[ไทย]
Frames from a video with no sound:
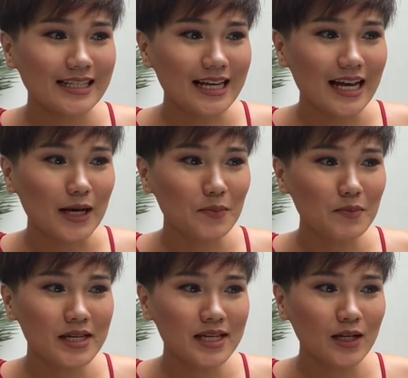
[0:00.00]
จะ
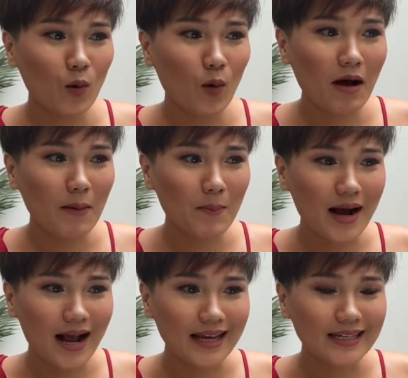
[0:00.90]
มีความห
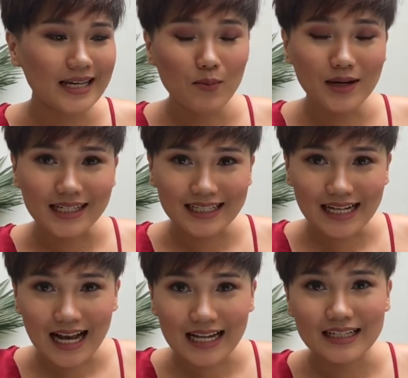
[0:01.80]
มายเหมือน
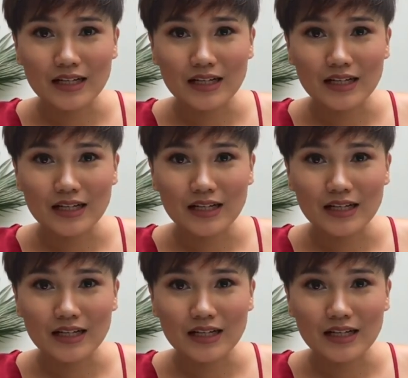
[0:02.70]
กัน